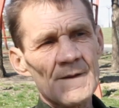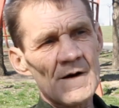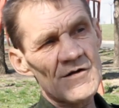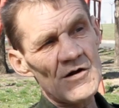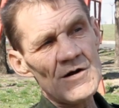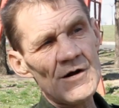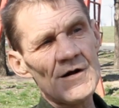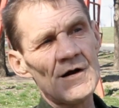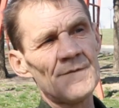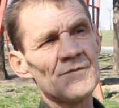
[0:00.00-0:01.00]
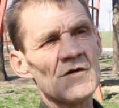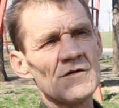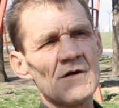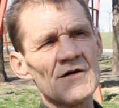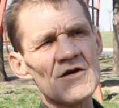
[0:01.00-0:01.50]
Артиллерия,
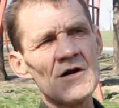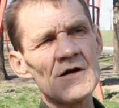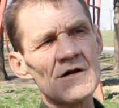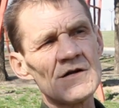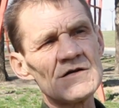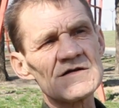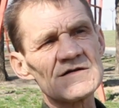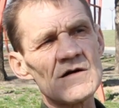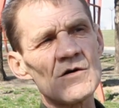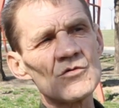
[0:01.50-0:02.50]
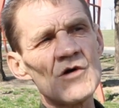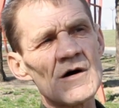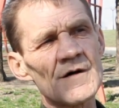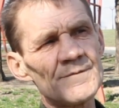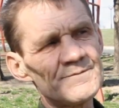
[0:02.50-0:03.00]
эта артиллерия нанесла
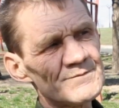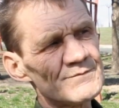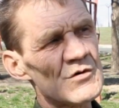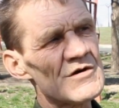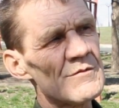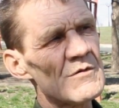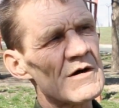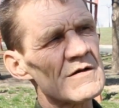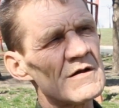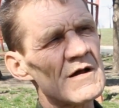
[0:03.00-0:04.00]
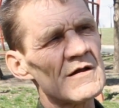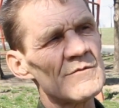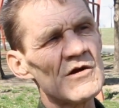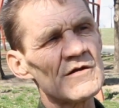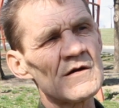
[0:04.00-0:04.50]
удар по этим
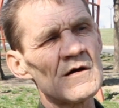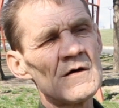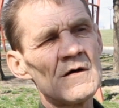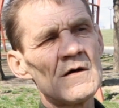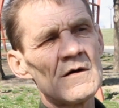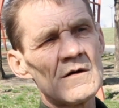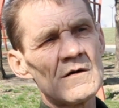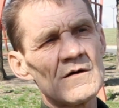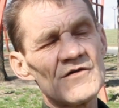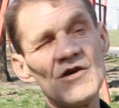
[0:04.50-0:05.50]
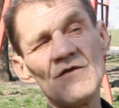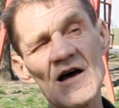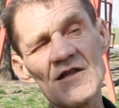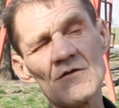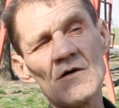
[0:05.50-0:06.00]
координатам где-то
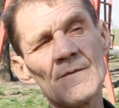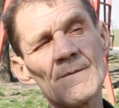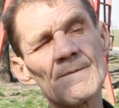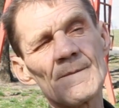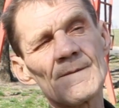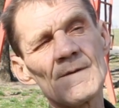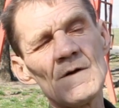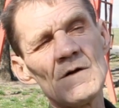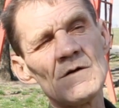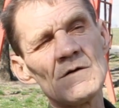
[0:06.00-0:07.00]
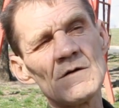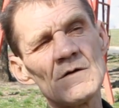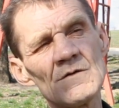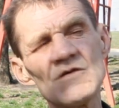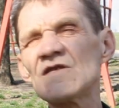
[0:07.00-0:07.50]
9
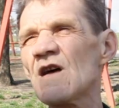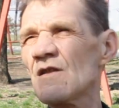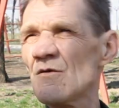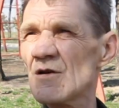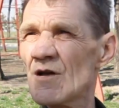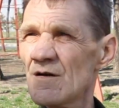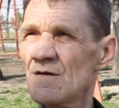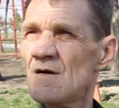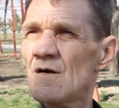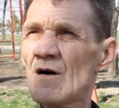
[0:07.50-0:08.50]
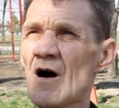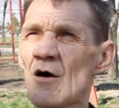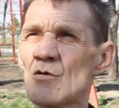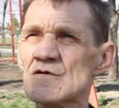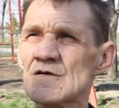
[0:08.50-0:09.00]
или 10 да,
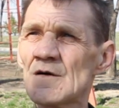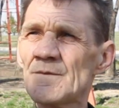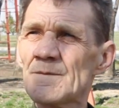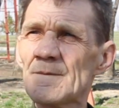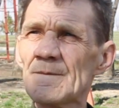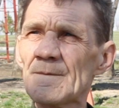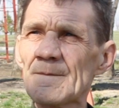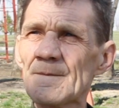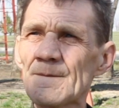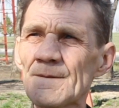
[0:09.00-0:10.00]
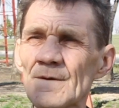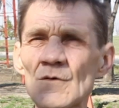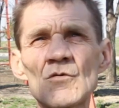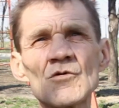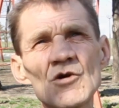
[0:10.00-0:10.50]
августа.
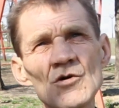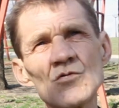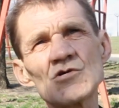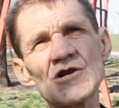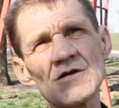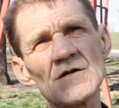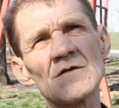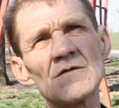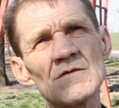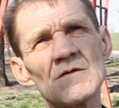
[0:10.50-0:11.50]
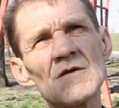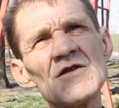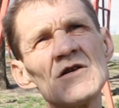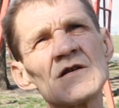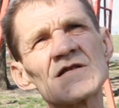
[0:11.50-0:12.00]
Вот, и уже
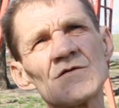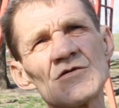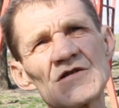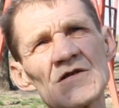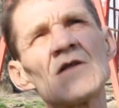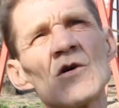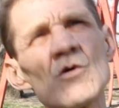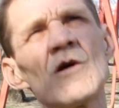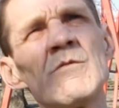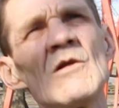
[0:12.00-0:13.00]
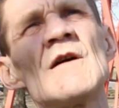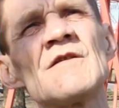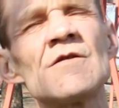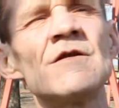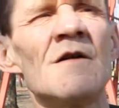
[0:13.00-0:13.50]
11 числа дорога была
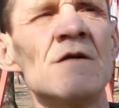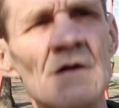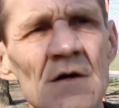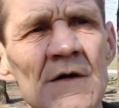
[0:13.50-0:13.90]
открыта.